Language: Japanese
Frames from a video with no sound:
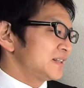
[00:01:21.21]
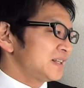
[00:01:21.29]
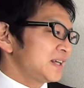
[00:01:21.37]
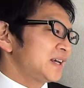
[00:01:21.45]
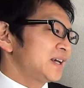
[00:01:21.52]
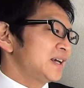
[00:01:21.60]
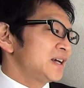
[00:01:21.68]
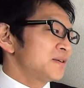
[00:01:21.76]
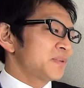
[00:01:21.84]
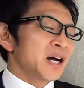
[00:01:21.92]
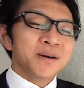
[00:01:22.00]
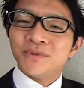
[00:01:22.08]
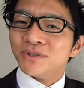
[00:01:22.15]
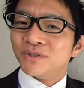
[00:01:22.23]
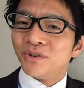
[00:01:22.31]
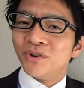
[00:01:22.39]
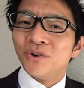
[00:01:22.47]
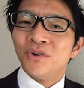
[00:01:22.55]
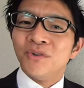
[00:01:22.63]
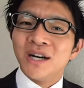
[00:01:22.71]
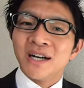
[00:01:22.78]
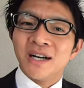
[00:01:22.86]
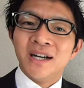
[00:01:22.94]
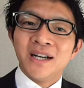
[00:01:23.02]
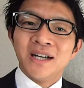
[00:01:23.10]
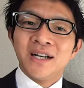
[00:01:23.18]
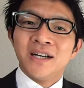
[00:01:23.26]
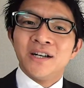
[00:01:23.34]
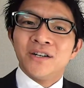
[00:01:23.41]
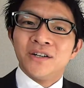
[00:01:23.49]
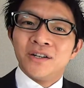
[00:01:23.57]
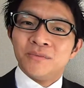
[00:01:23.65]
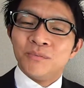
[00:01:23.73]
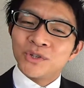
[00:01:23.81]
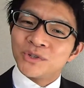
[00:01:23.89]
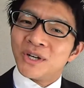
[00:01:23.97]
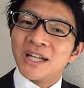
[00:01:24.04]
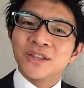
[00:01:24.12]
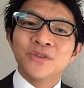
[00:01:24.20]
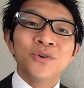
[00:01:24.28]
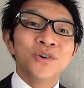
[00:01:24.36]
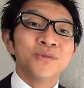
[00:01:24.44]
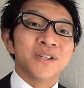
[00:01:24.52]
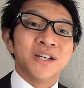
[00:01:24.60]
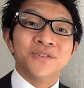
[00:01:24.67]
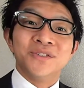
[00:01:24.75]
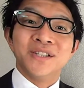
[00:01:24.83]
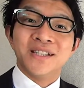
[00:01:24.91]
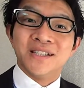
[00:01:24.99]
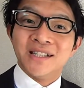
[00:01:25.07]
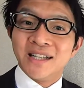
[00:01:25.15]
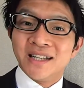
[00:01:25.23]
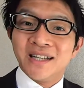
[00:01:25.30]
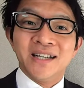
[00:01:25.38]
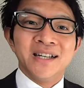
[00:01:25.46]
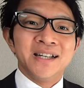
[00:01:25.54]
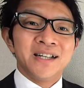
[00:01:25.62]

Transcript: で、パブの方は、もっとアットホームな雰囲気で、